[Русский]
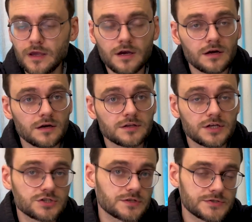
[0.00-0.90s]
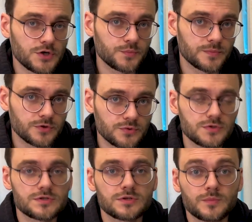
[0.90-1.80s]
А также нельзя
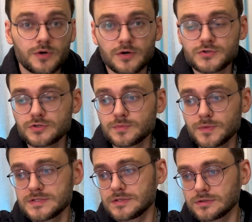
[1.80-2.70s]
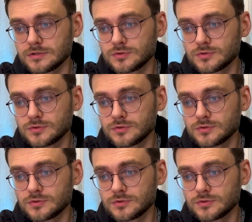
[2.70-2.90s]
упомянуть браузер Mozilla.